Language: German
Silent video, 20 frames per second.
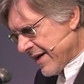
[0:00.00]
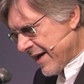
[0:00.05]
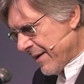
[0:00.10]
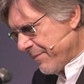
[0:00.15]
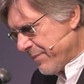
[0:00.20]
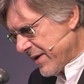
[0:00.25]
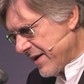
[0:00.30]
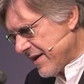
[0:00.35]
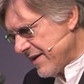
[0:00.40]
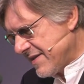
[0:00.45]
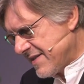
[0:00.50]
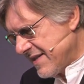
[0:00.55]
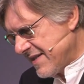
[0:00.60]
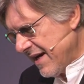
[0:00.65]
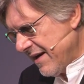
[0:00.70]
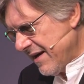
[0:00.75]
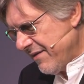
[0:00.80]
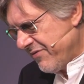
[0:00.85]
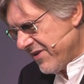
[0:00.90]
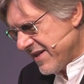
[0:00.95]
Kapitel
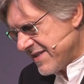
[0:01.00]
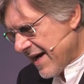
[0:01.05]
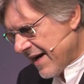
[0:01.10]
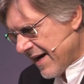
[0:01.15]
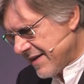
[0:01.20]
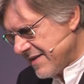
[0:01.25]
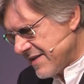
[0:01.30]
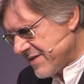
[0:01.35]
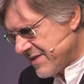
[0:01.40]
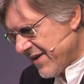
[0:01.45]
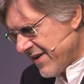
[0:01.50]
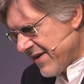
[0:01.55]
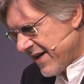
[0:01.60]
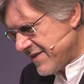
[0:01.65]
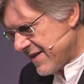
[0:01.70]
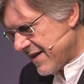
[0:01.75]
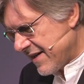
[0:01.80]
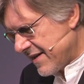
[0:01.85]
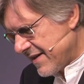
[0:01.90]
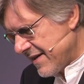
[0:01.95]
10, Vers
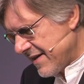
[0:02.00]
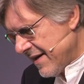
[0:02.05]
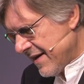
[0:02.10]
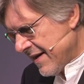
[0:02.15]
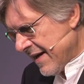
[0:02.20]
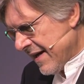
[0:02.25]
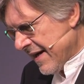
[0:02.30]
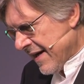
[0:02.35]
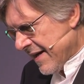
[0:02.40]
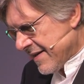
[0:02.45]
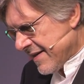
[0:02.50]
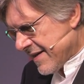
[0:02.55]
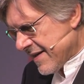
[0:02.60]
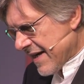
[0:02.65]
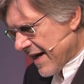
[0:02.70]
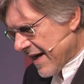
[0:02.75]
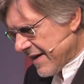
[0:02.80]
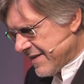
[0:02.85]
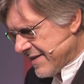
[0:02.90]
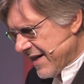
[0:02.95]
28. Da
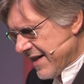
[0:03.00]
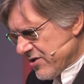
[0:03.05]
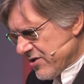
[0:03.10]
sagt